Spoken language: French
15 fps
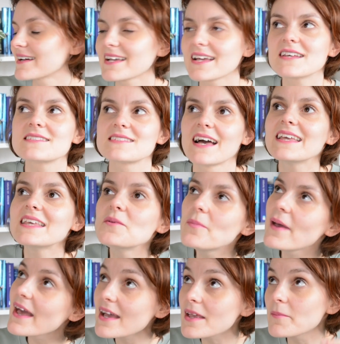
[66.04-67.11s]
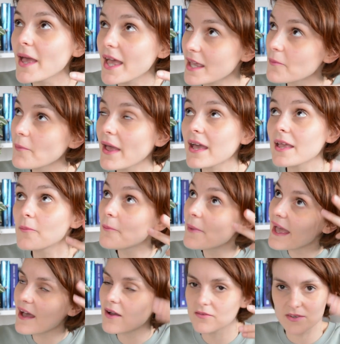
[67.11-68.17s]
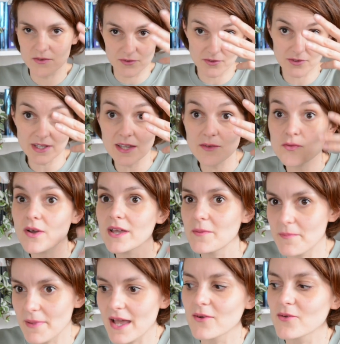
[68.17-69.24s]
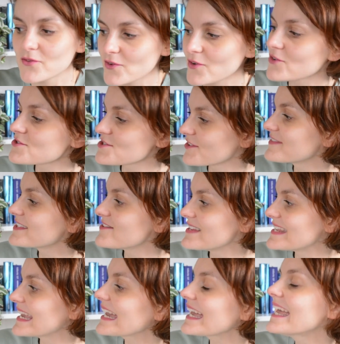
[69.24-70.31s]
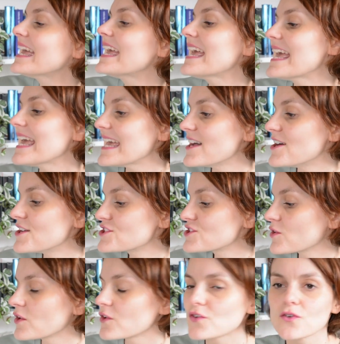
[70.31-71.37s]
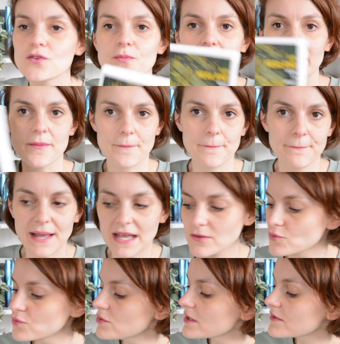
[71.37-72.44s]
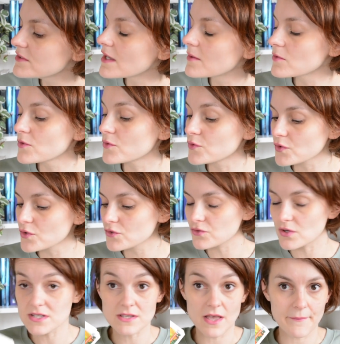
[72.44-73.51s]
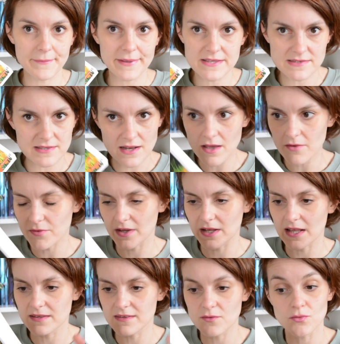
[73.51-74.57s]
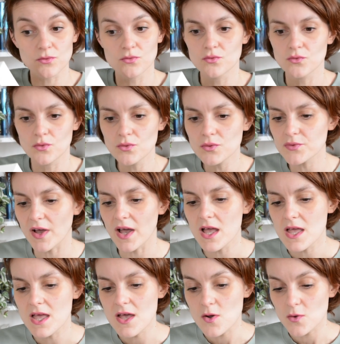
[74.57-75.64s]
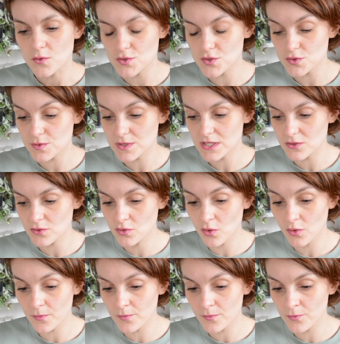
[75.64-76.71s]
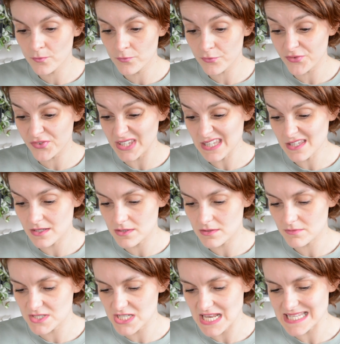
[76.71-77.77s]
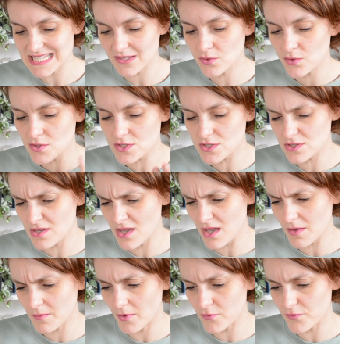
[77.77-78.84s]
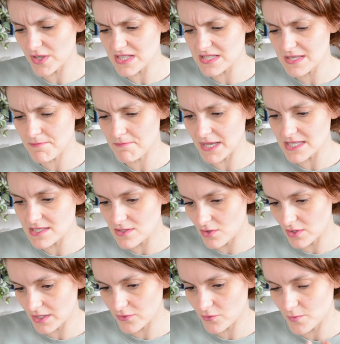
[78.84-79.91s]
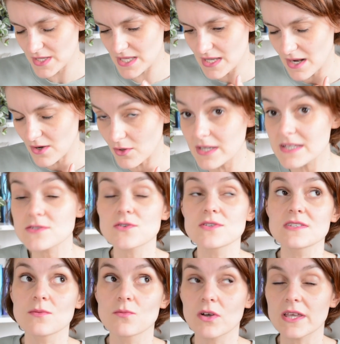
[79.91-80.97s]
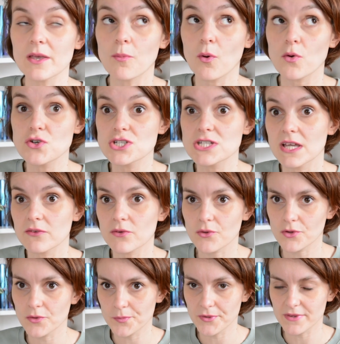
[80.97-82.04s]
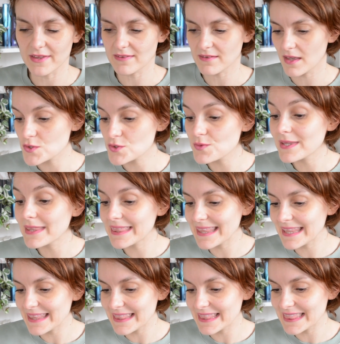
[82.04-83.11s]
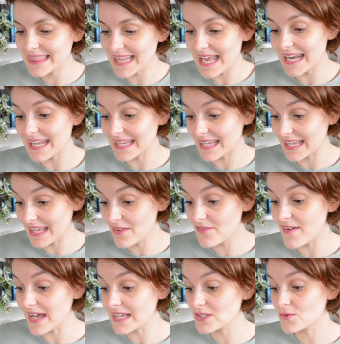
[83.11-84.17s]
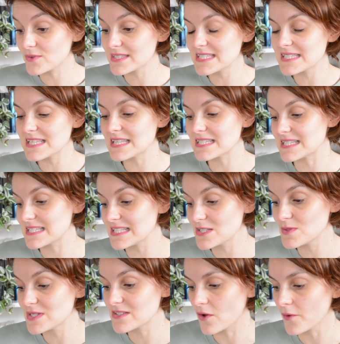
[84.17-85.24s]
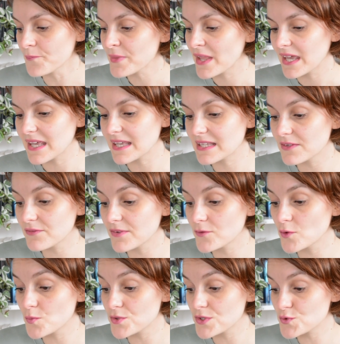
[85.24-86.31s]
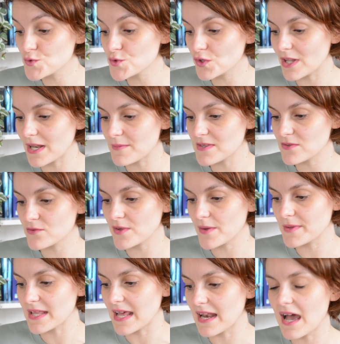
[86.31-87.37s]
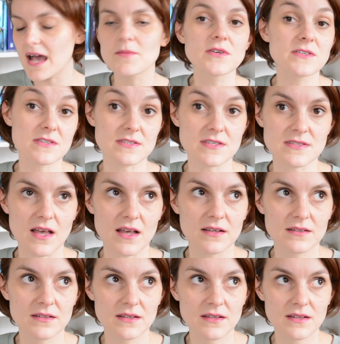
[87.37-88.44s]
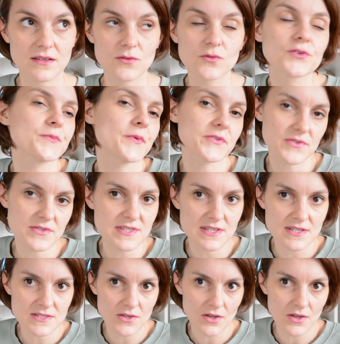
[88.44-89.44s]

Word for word: Rien que ça. Hyper, hyper, hyper, hyper envie d'entendre. Quatre fois hyper longtemps que j'ai envie de le lire. Euh, j'en ai entendu parler partout. Évidemment, le truc, je crois que c'est un best-seller. Enfin, il a été vendu de ouf. Hein. On suit deux filles, j'allais dire deux sœurs, mais en fait, c'est pas dit dans le résumé. Alors, est-ce que c'est moi qui ai projeté un truc Peut-être. On suit Nell et Eva qui ont 17 et 18 ans et qui vivent depuis toujours dans la maison familiale. Ah, bah si, c'est ça. Donc je pense que c'est des